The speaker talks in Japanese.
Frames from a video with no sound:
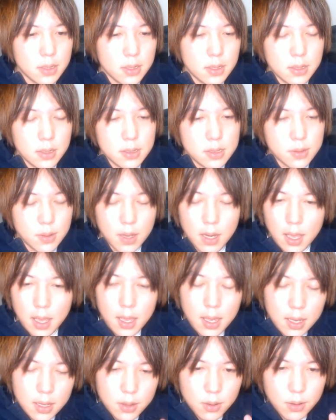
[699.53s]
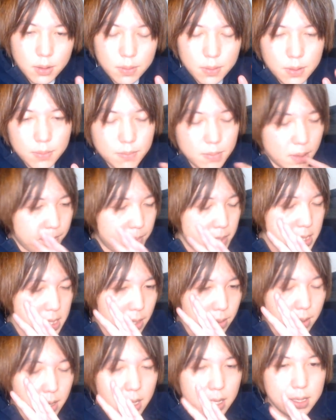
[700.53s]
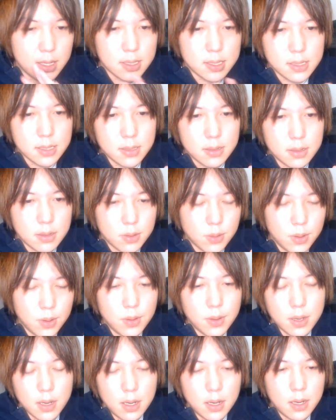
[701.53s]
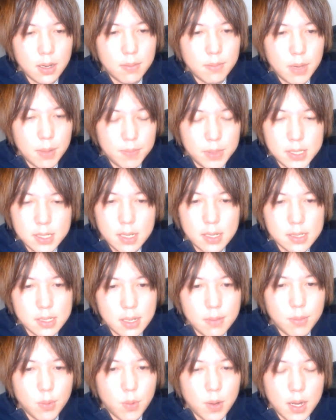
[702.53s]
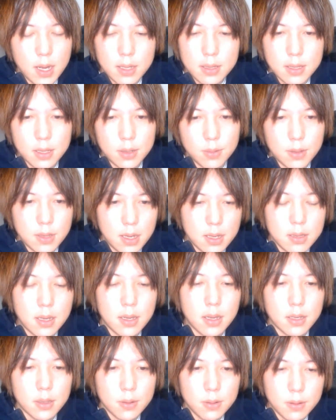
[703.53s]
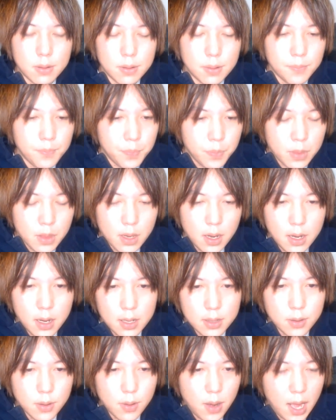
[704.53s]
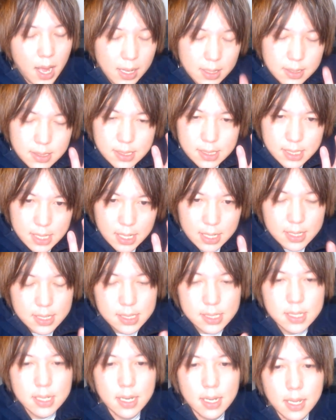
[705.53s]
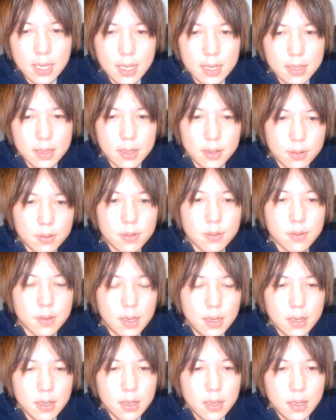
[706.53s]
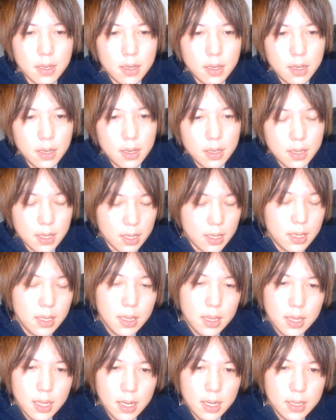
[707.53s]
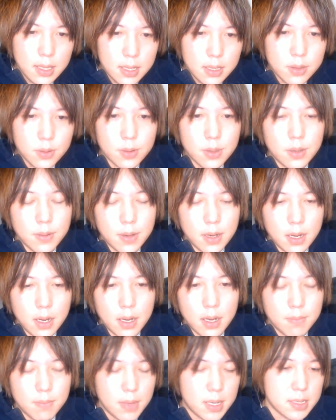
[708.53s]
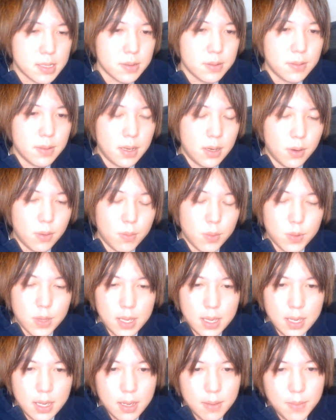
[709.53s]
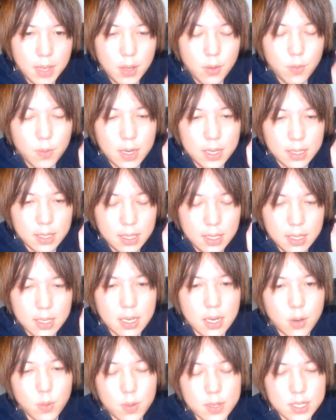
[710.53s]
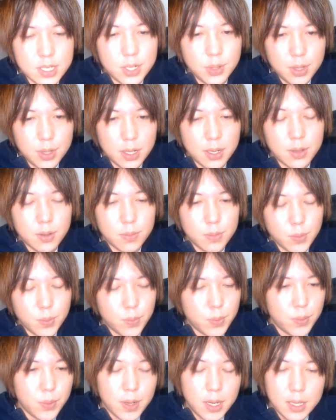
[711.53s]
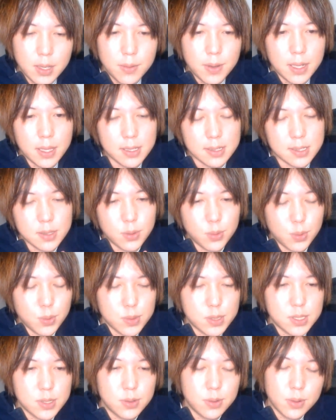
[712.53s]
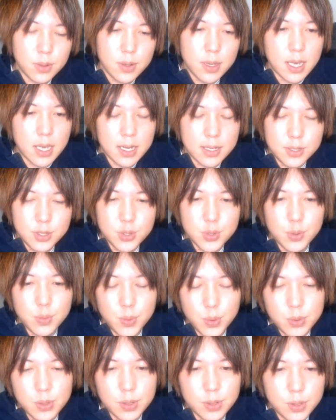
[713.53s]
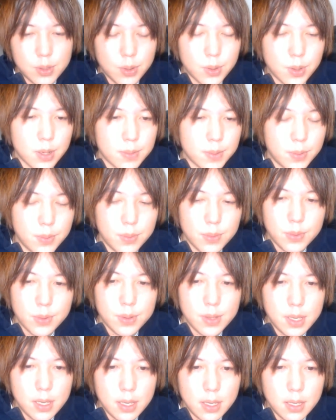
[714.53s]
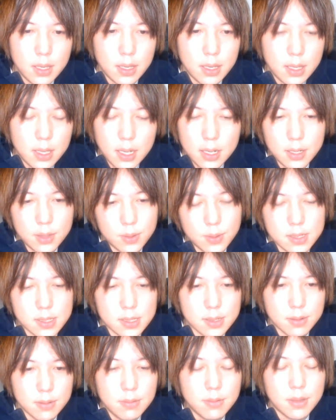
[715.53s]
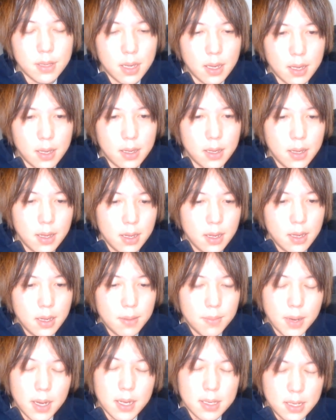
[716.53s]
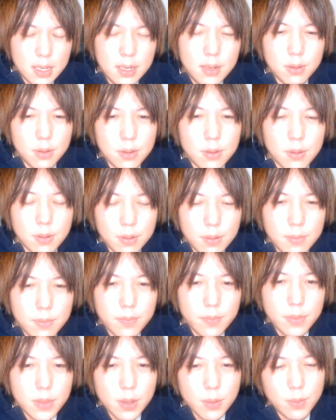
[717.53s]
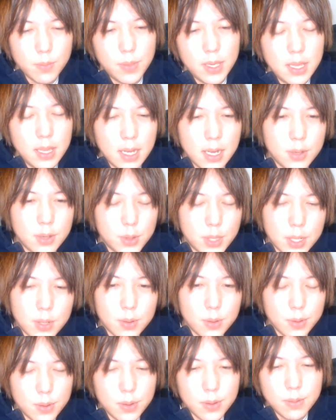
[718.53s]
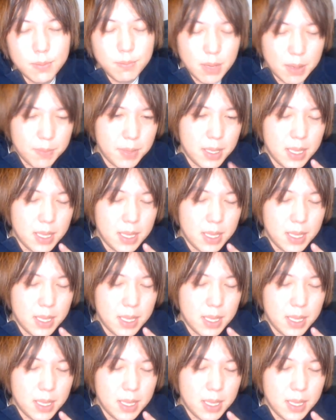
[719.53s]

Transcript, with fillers: そうだから営業、まあ、ピザの配達というか、まあ、ピザ屋さんも分かってくれたんだけどあの犯罪ですからねやってることね。だインターネットにはまあそのね表面はいい顔はしてるけれどももう裏ではねそどす黒い感情を持ってる人とかも本当にいたりとかするんで、まあ、はっきり言うよもうみんなが言ってる、まあ、みん